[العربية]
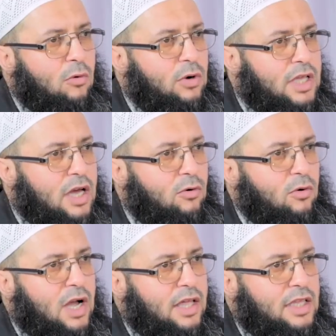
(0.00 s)
أولياء
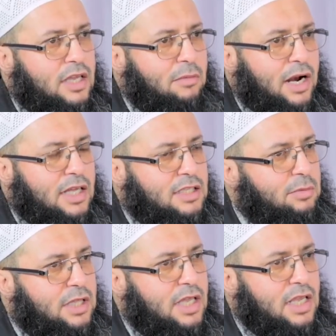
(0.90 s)
هذه المرأة
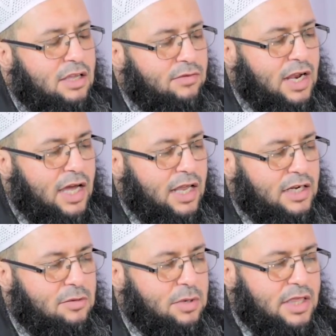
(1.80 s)
بذلك فلا
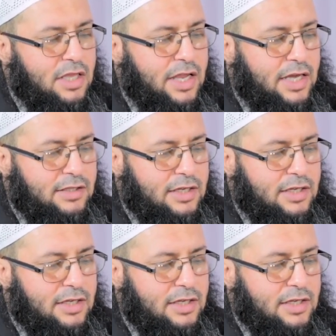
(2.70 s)
حرج بإذن الله